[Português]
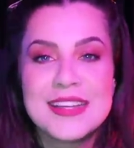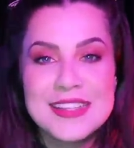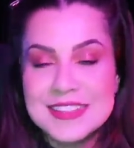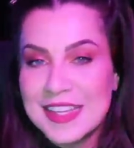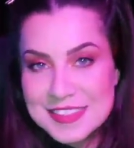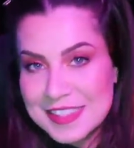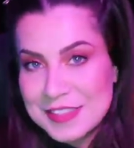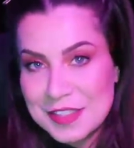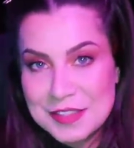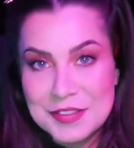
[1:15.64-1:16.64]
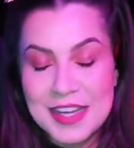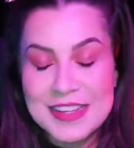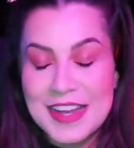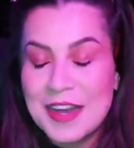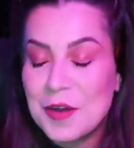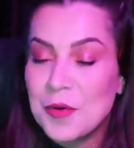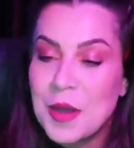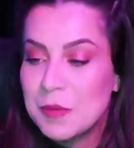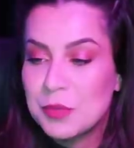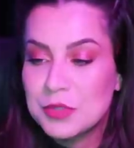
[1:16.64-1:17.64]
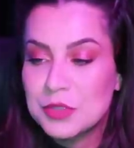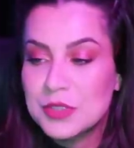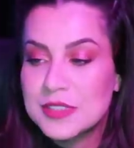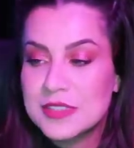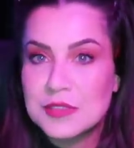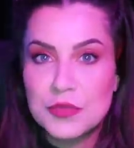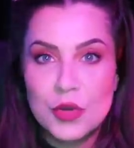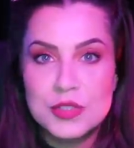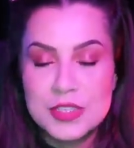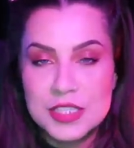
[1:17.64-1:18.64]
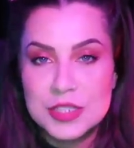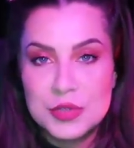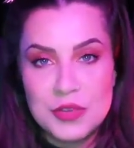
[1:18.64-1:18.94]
que está inscrito aqui no canal e por todo esse esforço que a gente